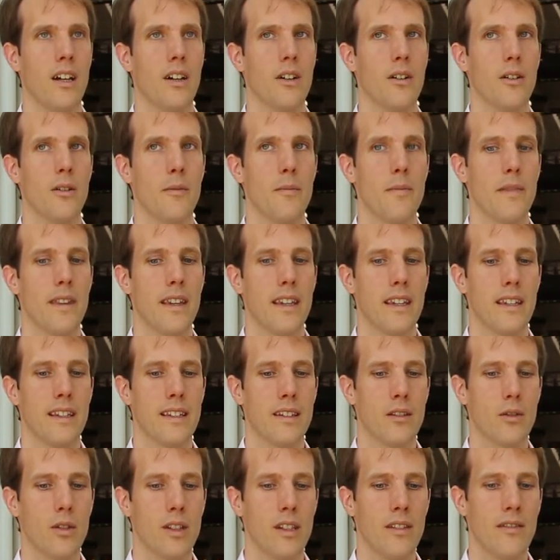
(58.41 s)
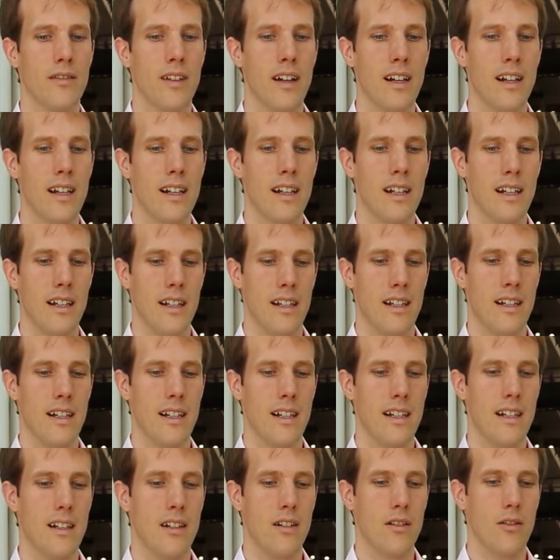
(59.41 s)
euh, ce qui va
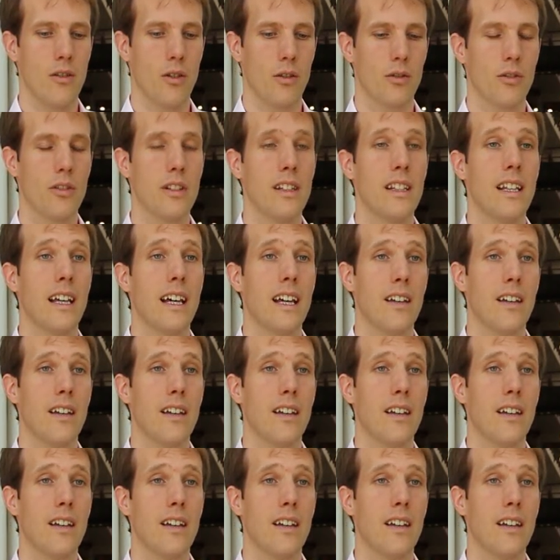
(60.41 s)
leur donner des